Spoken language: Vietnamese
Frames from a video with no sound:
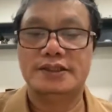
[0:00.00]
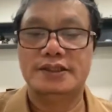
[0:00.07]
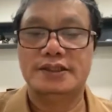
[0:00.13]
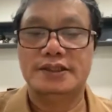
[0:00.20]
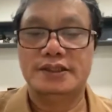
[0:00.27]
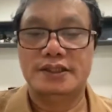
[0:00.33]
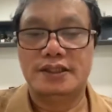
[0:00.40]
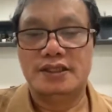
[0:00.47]

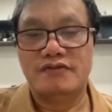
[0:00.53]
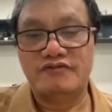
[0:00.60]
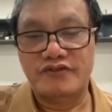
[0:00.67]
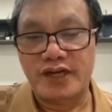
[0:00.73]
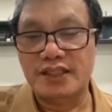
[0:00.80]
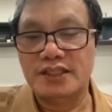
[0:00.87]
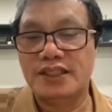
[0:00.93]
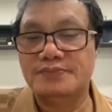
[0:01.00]
cái đó
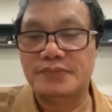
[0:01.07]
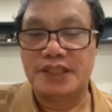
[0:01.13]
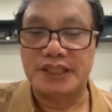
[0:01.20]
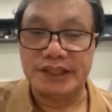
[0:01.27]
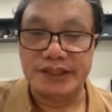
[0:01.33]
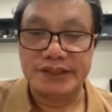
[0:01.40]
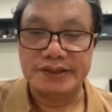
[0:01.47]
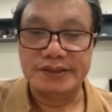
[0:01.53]
vẫn chích bình
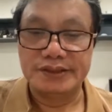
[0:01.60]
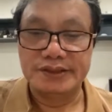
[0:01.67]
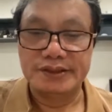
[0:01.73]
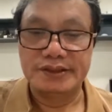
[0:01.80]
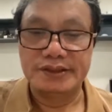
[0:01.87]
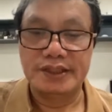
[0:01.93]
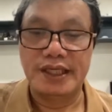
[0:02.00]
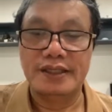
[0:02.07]
thường
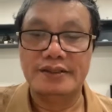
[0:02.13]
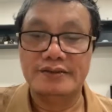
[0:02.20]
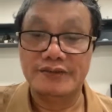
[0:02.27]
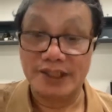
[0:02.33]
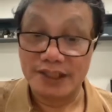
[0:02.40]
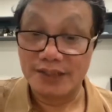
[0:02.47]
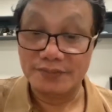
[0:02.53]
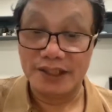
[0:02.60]
ha, vẫn
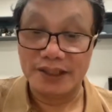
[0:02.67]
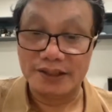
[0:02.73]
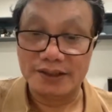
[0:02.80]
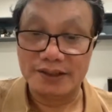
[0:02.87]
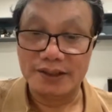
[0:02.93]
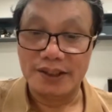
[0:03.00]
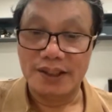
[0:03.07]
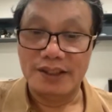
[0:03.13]
bình thường
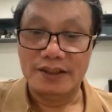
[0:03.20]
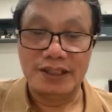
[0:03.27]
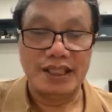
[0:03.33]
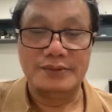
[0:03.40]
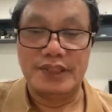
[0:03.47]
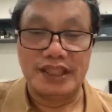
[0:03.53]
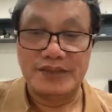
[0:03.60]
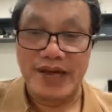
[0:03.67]
nghĩa là
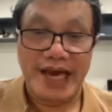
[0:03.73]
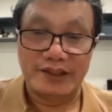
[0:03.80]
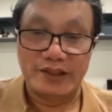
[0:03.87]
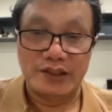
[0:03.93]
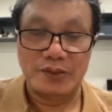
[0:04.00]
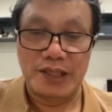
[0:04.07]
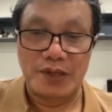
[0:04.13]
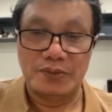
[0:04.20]
đừng các bạn gì
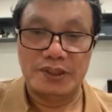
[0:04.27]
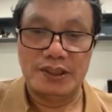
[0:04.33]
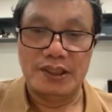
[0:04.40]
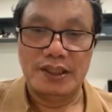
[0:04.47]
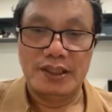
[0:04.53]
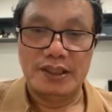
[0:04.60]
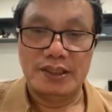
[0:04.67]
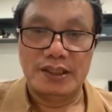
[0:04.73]
chống đông nữa
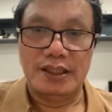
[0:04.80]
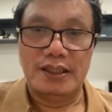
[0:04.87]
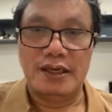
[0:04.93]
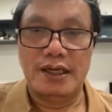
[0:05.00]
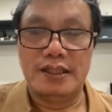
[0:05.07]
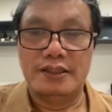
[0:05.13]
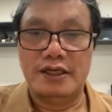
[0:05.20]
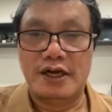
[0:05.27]
cái đó
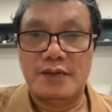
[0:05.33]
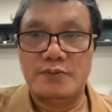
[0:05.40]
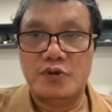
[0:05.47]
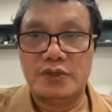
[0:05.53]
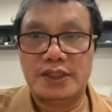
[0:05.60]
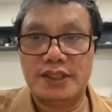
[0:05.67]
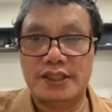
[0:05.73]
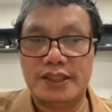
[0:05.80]
là do một
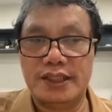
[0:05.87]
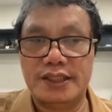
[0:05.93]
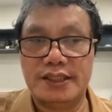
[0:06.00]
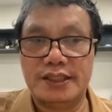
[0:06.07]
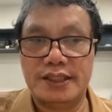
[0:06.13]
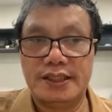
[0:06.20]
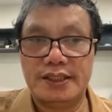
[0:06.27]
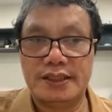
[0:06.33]
cái cái
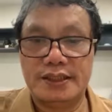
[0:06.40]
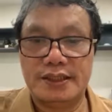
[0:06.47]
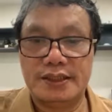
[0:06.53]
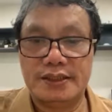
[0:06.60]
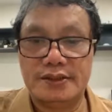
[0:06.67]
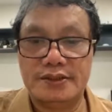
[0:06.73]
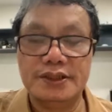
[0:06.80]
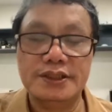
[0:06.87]
cái cái, cái
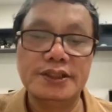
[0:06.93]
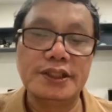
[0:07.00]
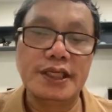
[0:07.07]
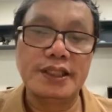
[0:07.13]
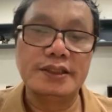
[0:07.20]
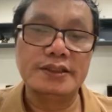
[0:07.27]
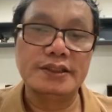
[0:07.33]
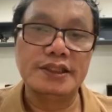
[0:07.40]
lần trước á
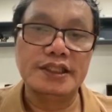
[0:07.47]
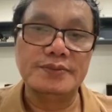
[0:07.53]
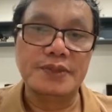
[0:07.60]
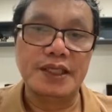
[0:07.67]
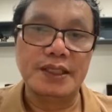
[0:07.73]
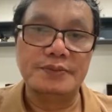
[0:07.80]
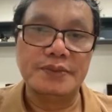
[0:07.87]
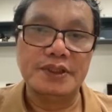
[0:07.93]
khi
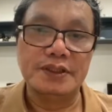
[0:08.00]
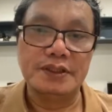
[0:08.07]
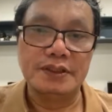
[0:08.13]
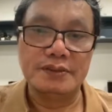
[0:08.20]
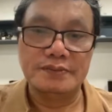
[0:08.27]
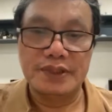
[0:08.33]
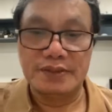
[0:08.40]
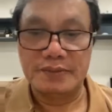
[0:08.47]
mà
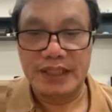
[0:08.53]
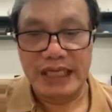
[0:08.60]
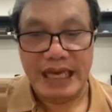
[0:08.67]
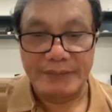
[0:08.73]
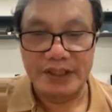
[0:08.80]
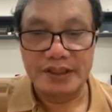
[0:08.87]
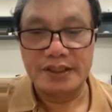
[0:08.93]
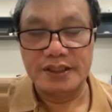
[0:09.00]
mình mình mình làm
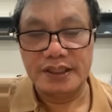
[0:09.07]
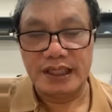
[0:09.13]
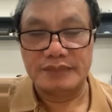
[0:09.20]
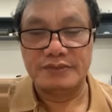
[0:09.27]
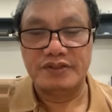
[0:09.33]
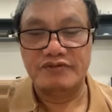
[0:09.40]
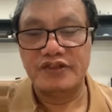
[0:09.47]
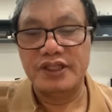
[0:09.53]
cái hướng dẫn
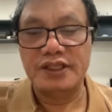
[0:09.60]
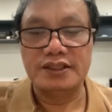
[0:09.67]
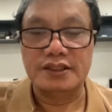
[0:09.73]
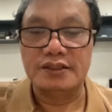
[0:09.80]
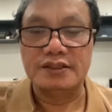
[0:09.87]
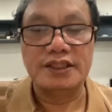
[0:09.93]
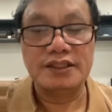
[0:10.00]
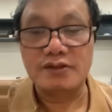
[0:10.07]
mình phiên từ
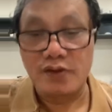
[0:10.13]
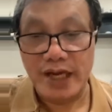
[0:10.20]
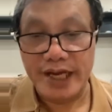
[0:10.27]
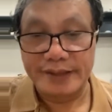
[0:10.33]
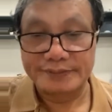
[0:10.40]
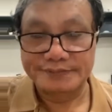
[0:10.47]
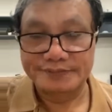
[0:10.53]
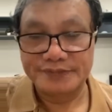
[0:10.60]
nít qua
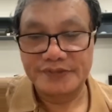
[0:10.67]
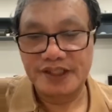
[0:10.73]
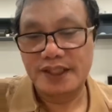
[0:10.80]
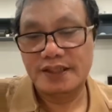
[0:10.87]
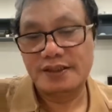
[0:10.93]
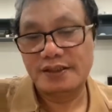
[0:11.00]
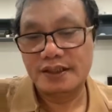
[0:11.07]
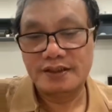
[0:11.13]
ha,
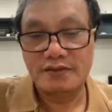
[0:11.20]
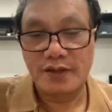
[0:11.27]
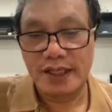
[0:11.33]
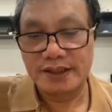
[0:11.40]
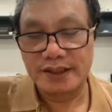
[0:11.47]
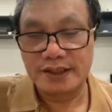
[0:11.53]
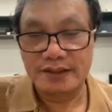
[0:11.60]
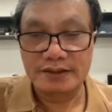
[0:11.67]
nít qua
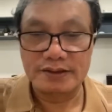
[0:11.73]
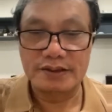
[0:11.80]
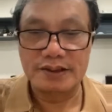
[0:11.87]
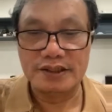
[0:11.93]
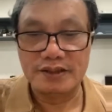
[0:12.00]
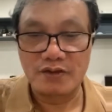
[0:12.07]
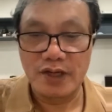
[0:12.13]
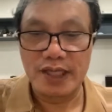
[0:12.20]
thì nó có
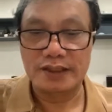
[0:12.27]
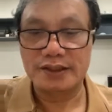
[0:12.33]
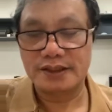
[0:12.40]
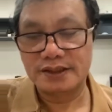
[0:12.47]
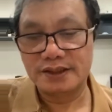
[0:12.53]
liên quan tới